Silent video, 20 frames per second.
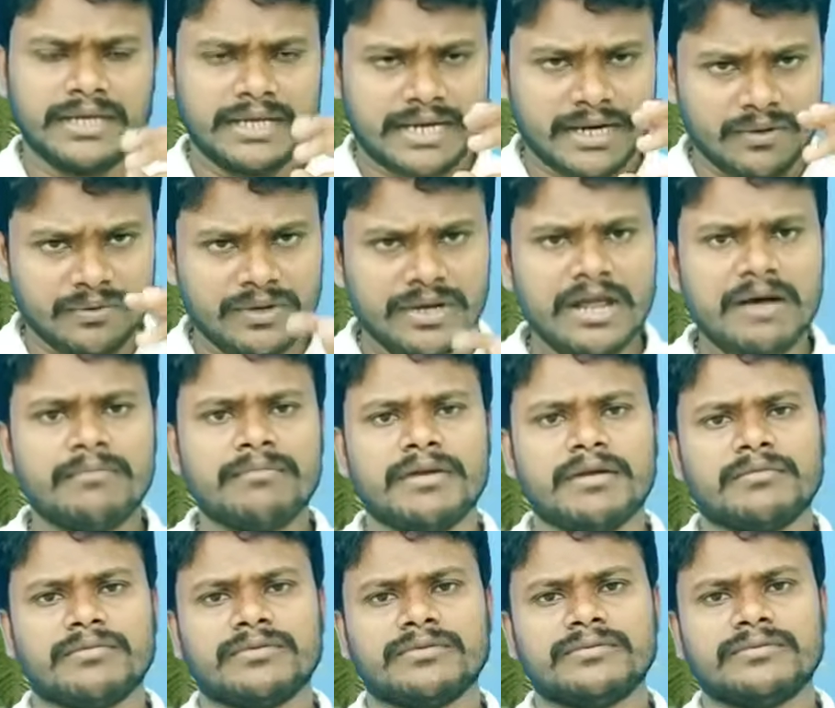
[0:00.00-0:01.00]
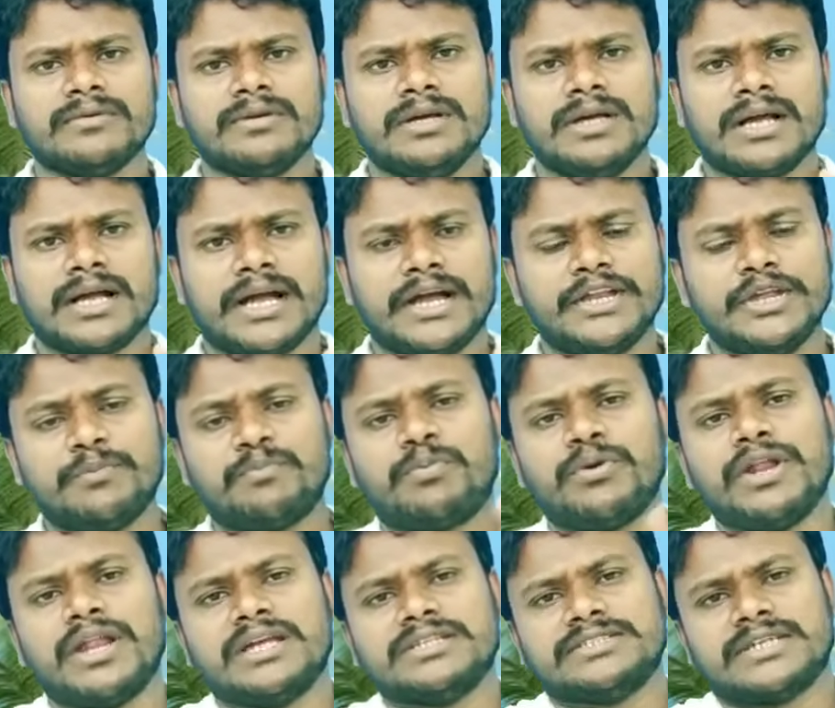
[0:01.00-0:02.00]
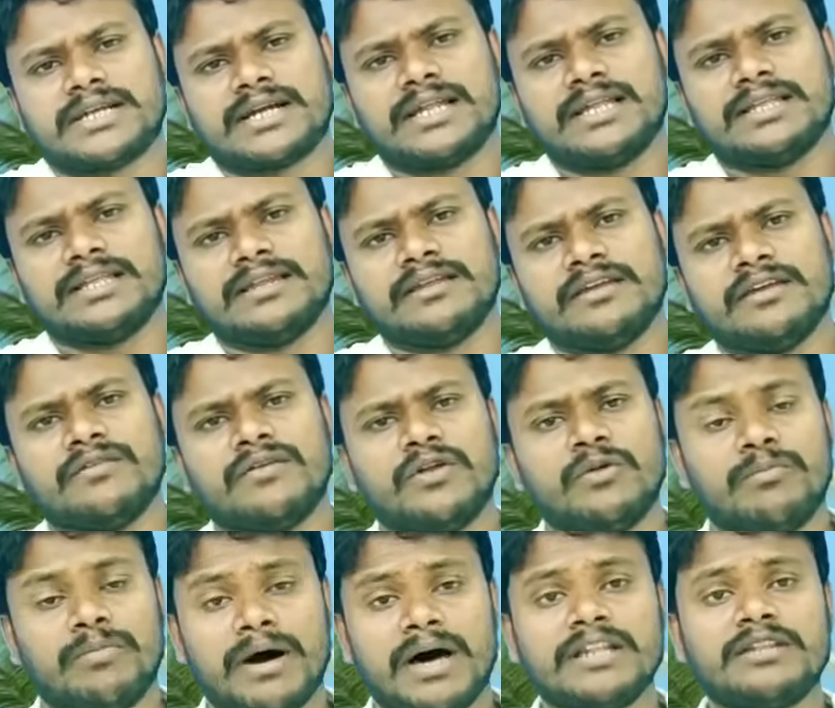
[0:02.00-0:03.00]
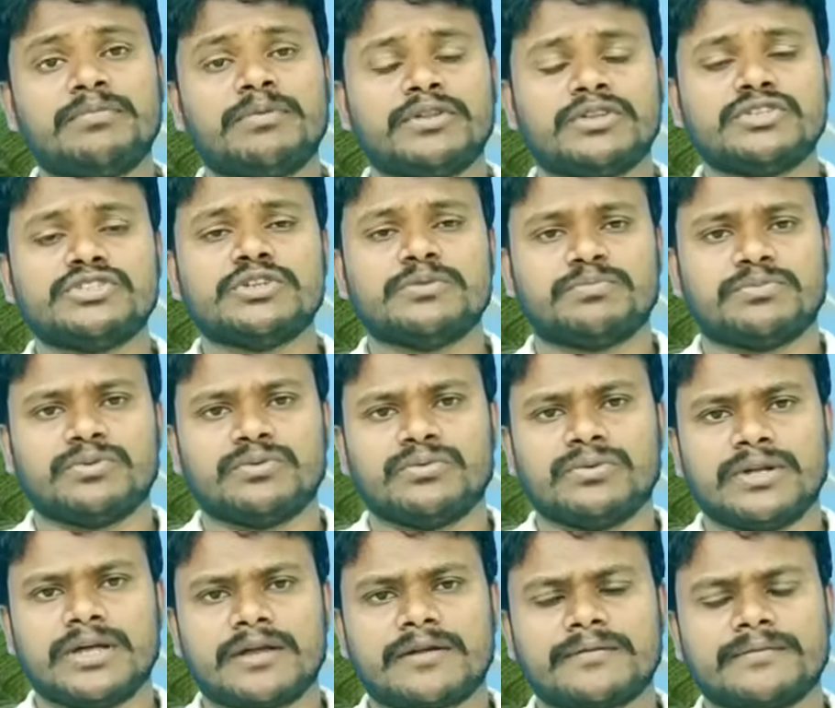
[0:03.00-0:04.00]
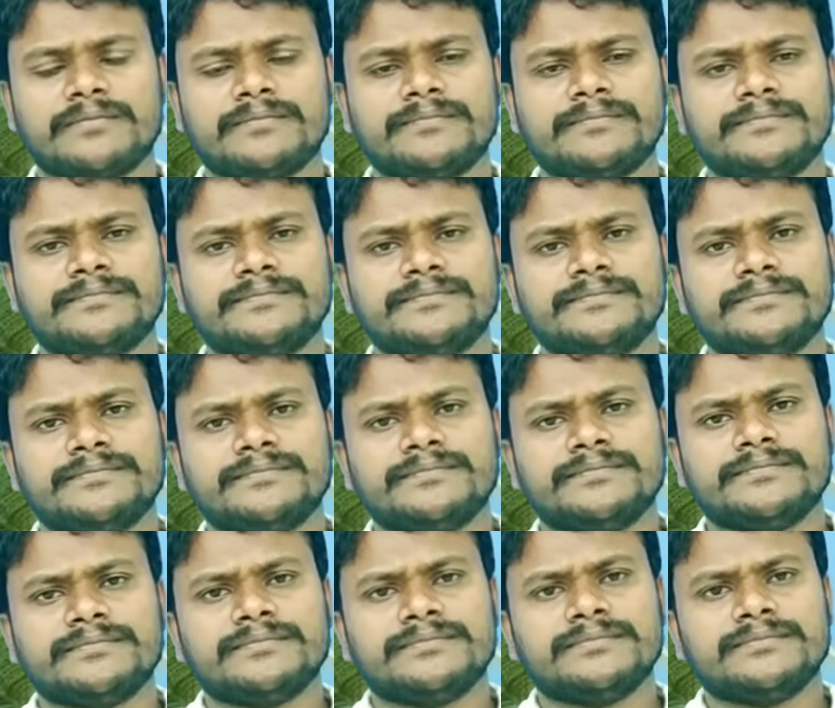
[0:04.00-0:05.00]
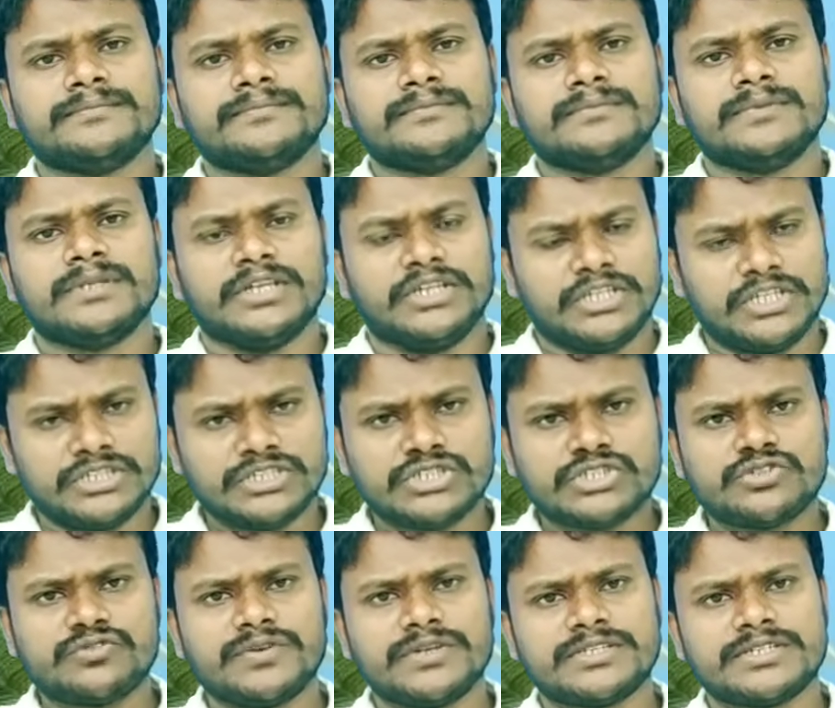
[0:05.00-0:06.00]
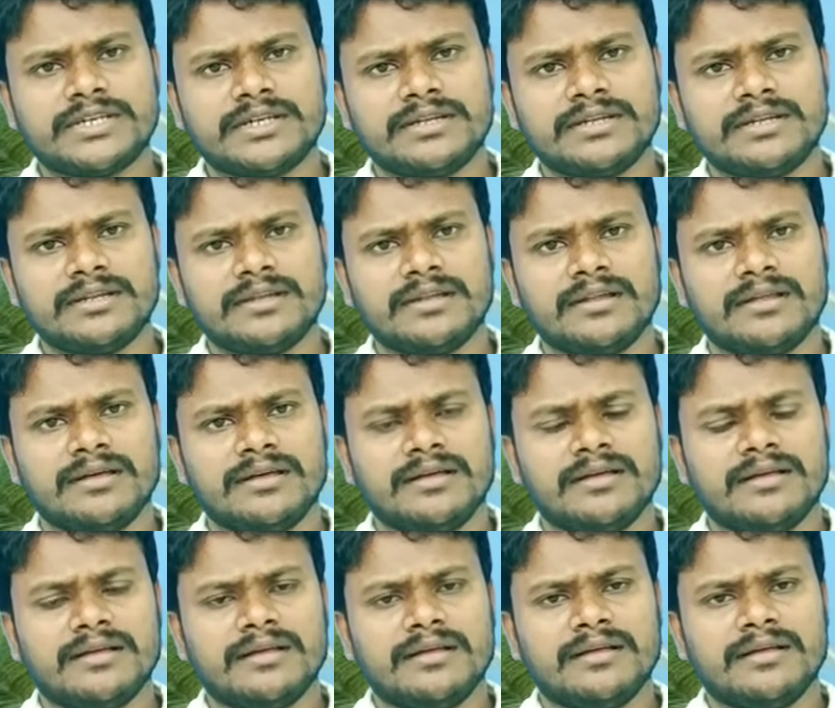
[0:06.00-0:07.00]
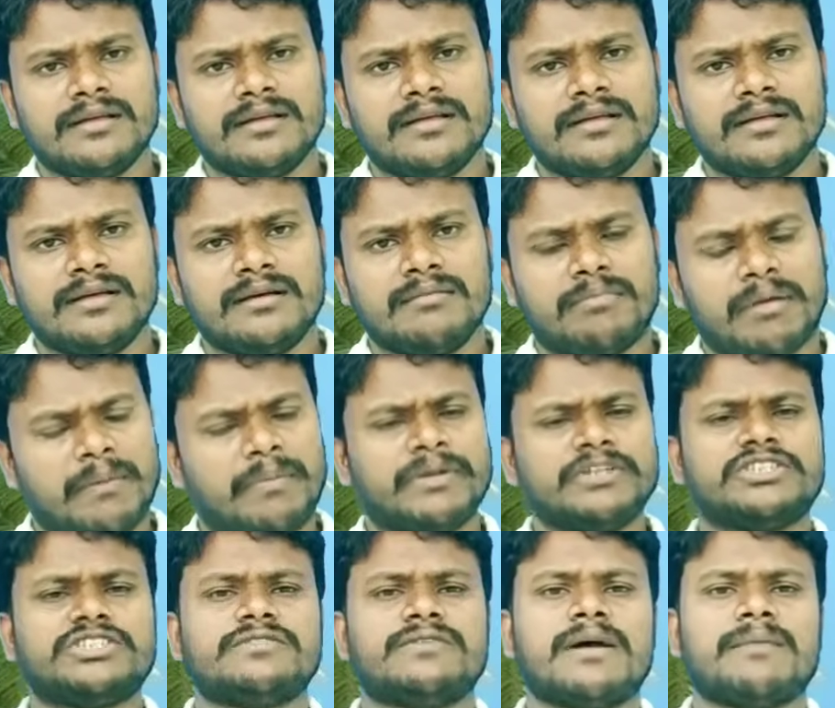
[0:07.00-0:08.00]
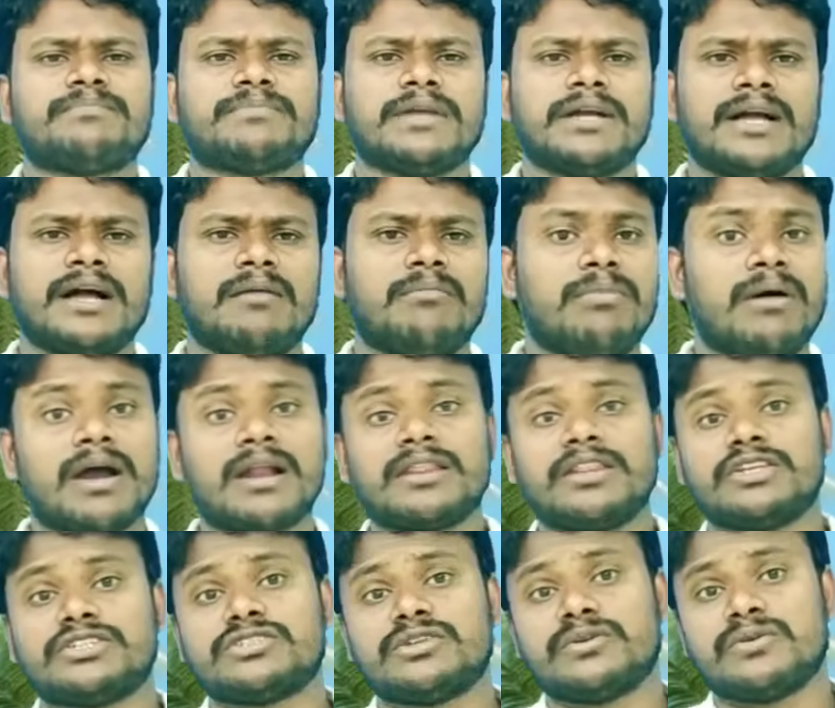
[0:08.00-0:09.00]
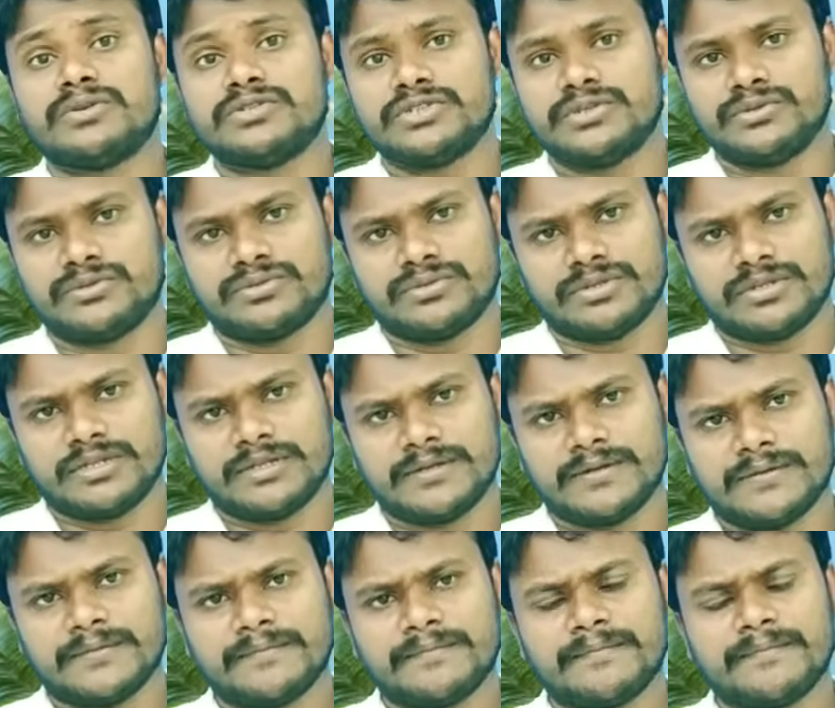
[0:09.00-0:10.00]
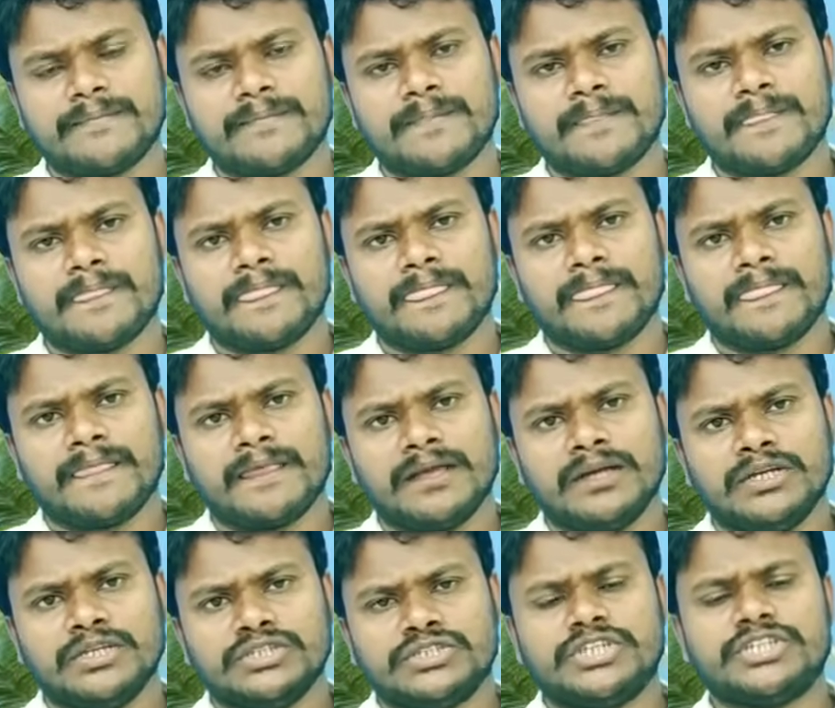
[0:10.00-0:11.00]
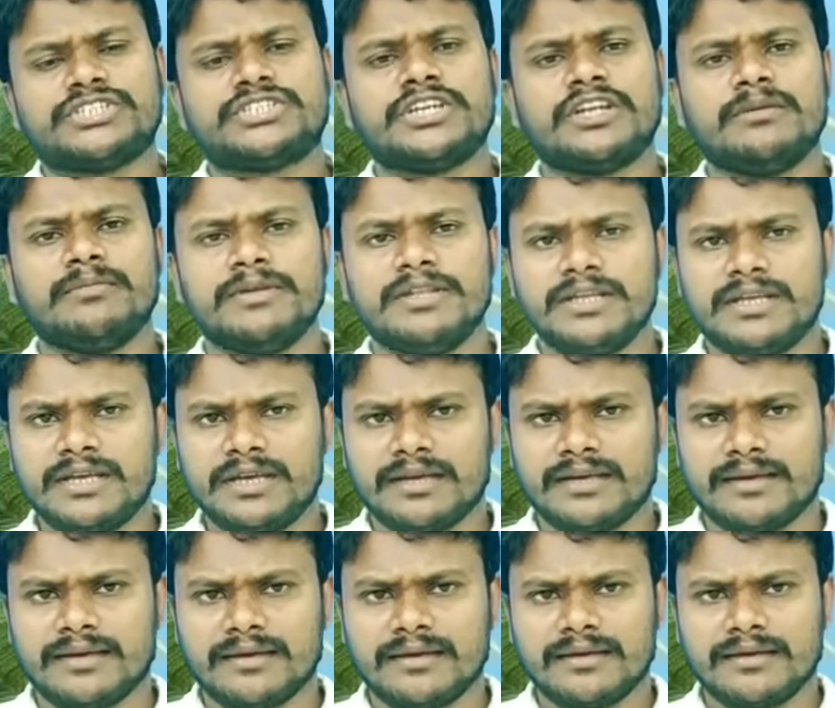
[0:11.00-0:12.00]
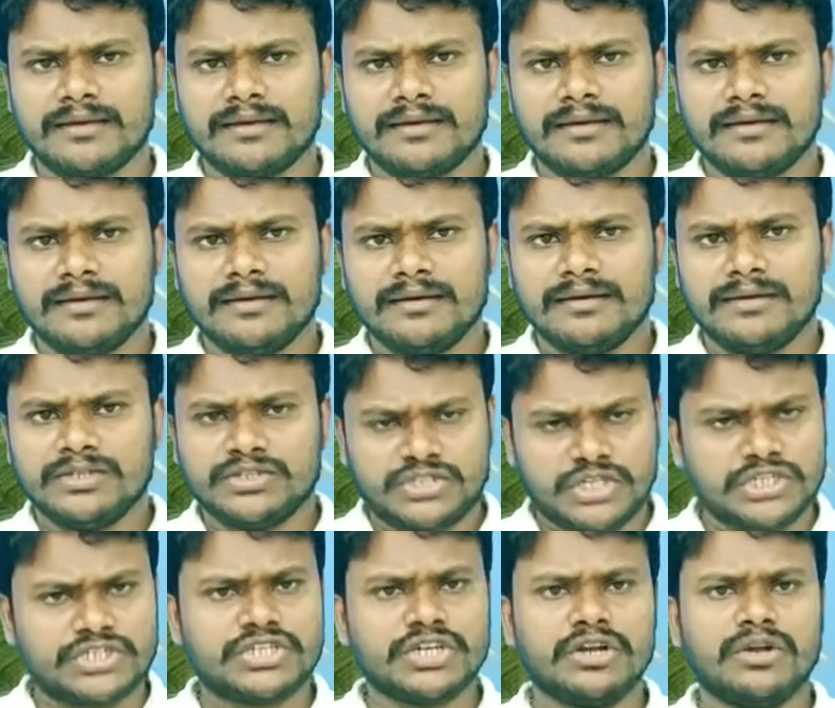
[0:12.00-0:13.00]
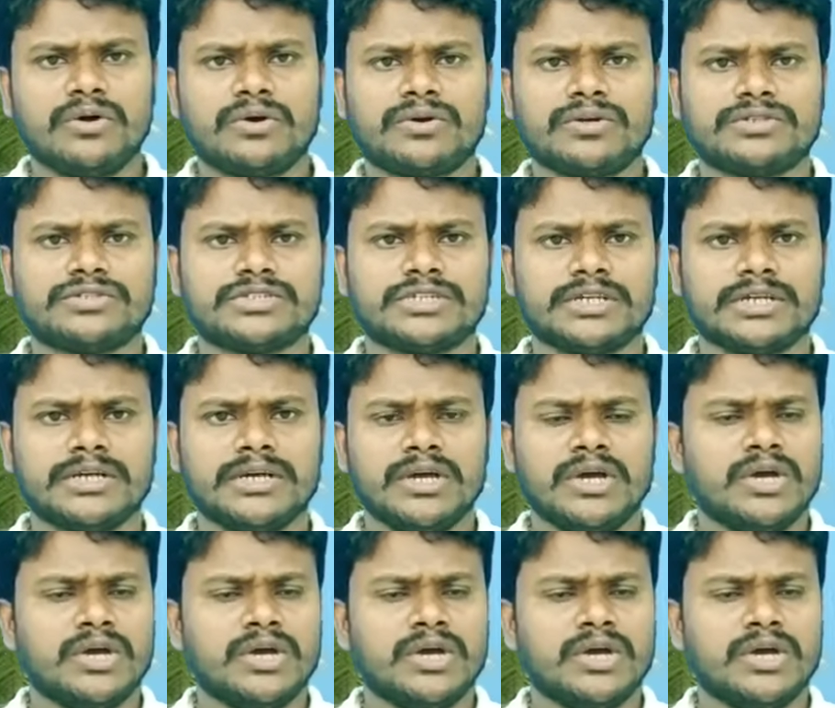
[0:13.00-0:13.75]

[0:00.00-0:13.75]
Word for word: ఇక్కడ ఉన్నాం మేము కానీ ఎప్పుడు ఇలా జరగలేదని వాళ్ళు బాధపడుతూ చెప్తూ ఉన్నారు ఇదే సిచ్యువేషన్ ప్రపంచవ్యాప్తంగా భారతదేశంలో కూడా జరుగుతుంది చర్చిల మీదకి ఎక్కి చర్చిల్లోకి వచ్చి